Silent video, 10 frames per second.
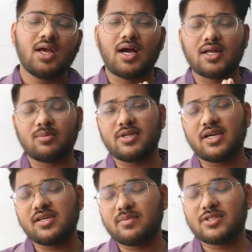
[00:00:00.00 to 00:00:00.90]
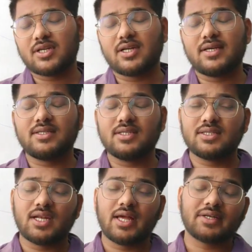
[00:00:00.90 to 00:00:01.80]
आरबीआई की भी चल रही थी
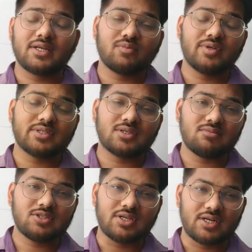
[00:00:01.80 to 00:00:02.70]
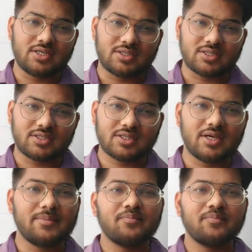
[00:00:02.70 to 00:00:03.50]
तेलंगाना पुलिस की भी चल रही थी ठीक है